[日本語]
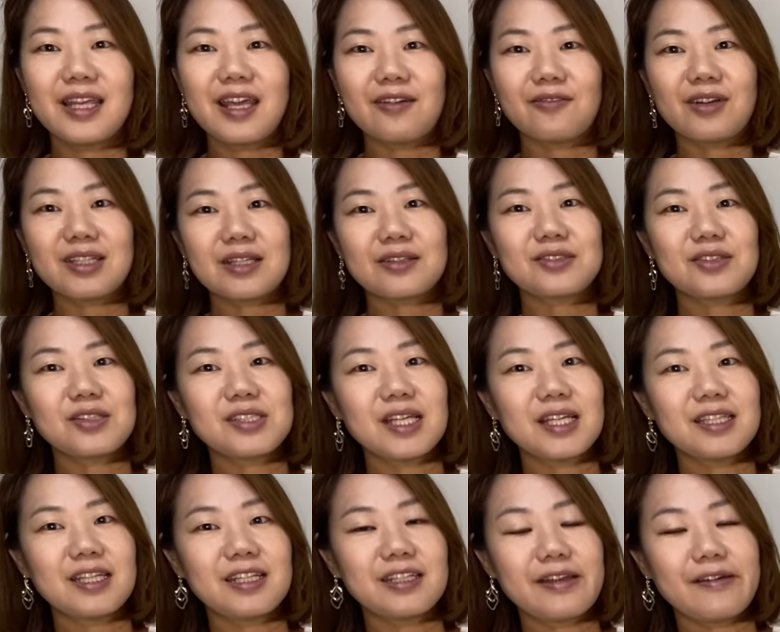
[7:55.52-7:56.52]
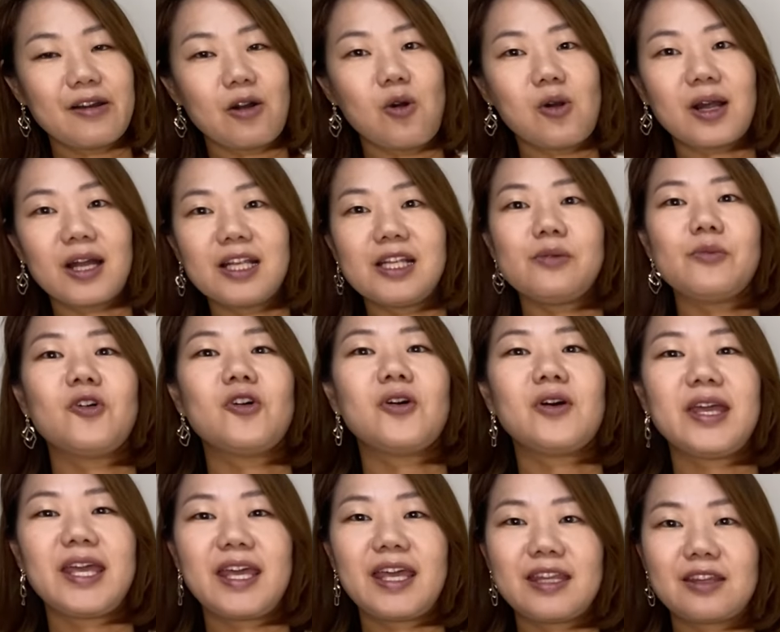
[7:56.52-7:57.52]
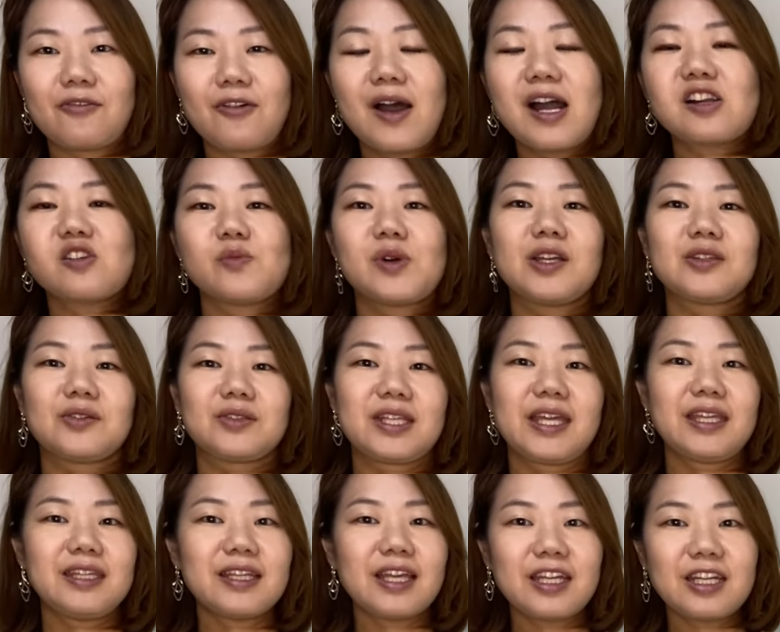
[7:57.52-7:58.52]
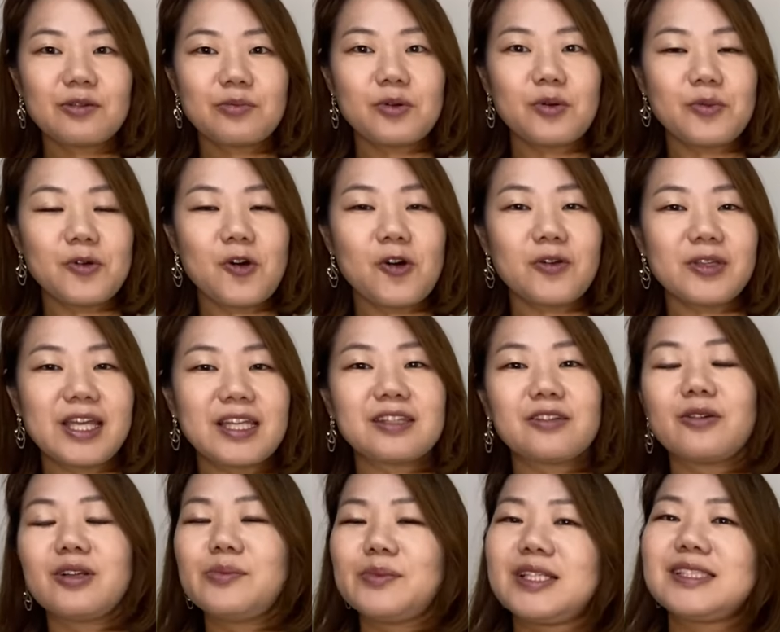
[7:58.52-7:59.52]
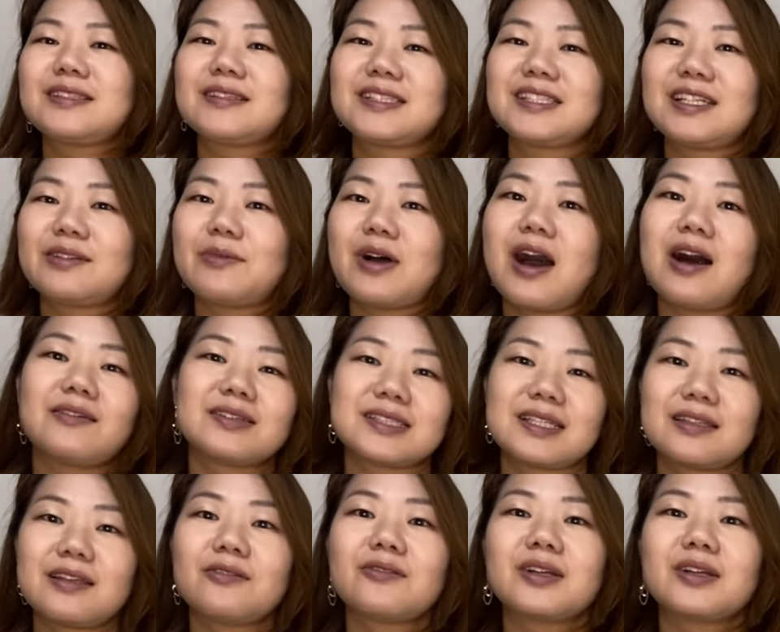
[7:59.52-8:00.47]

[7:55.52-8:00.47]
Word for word: で私のチャンネルでは他にも、えーと、ワークマンの店内レポもやっておりますそちらも合わせて